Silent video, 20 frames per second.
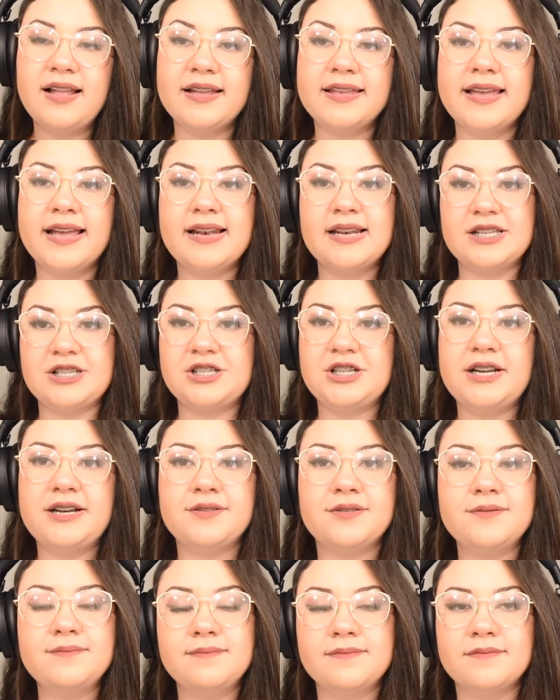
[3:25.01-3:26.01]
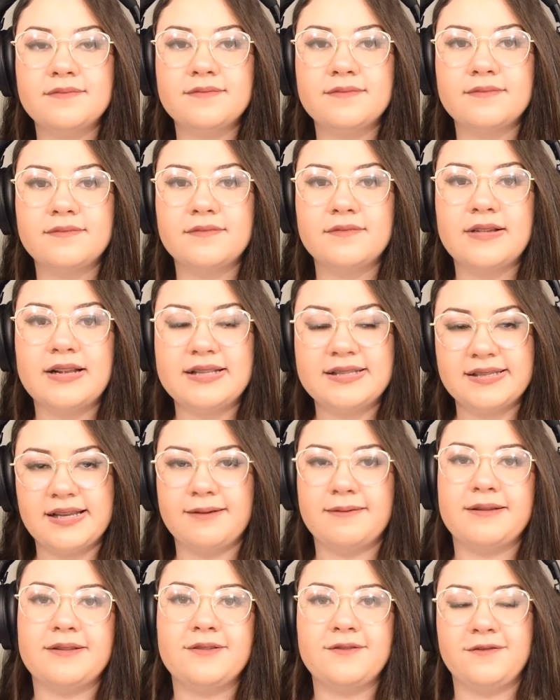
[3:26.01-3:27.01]
y el lechero el
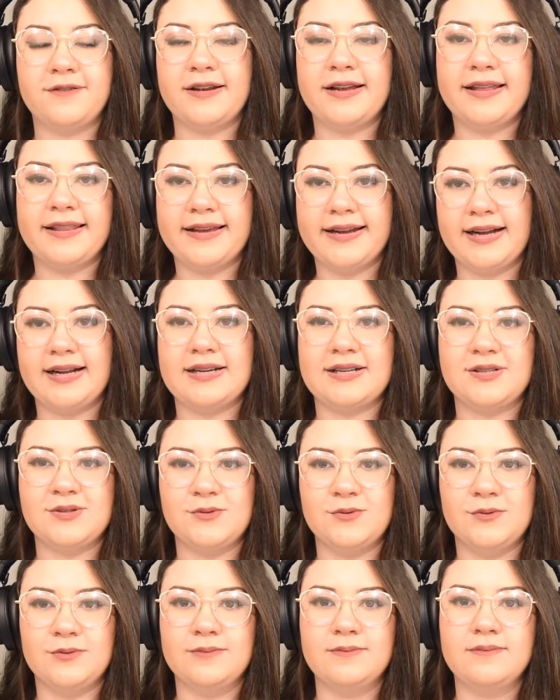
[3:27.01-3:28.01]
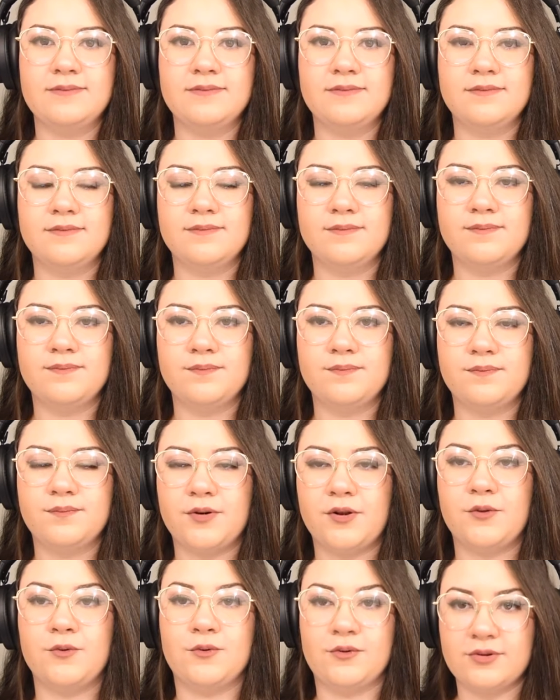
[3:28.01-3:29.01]
sábado fue a dejar su
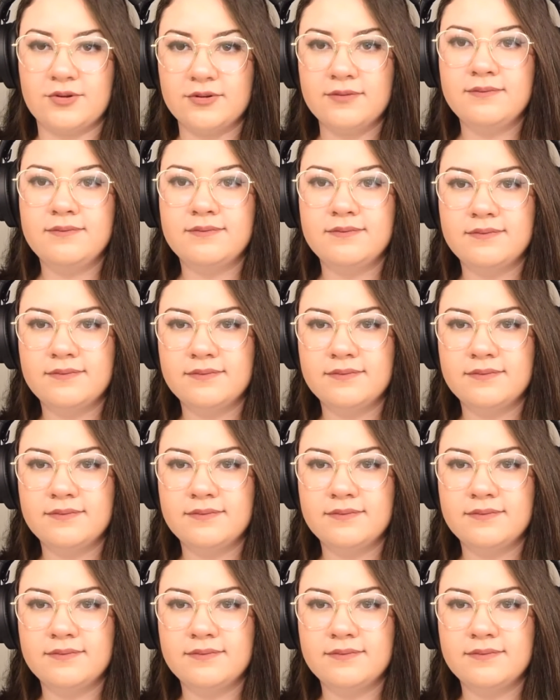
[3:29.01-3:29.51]
producto